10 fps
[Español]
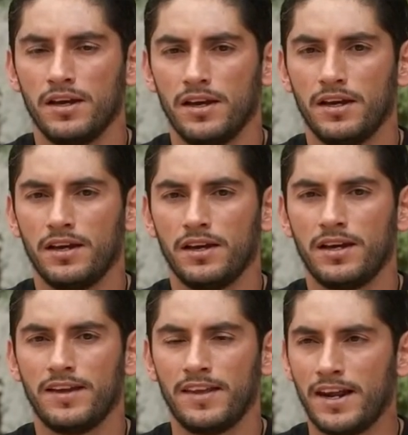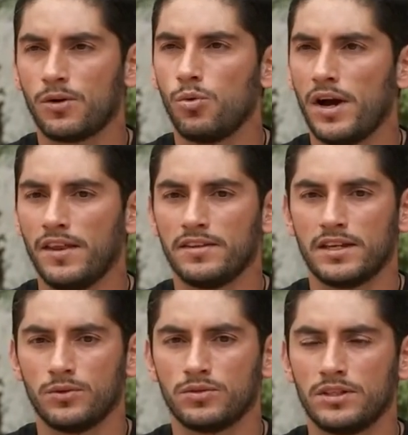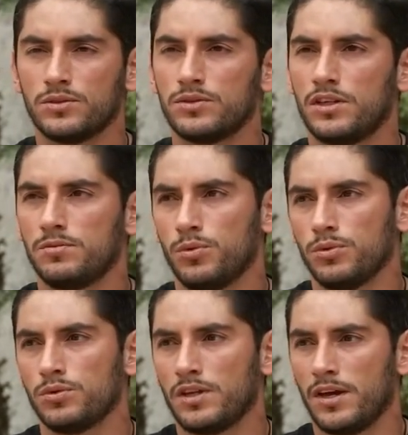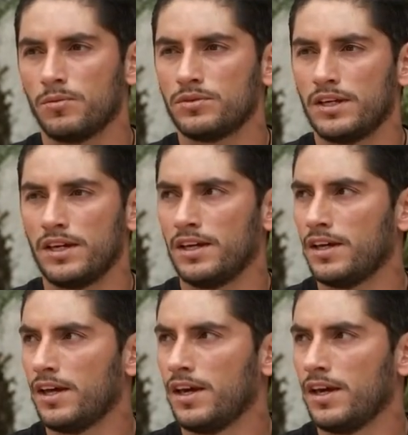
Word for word: eh, generar jugadas que nos den esos tres puntos. Sabemos de,